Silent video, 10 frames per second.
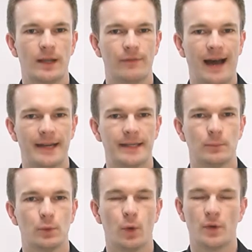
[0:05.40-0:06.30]
Wahrnehmung
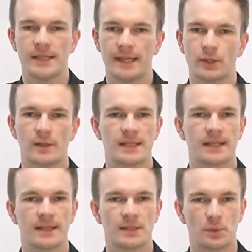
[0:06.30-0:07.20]
und deine
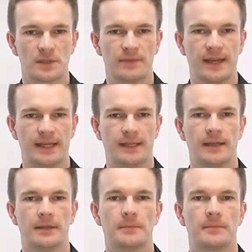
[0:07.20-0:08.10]
Konzentrationsfähigkeit.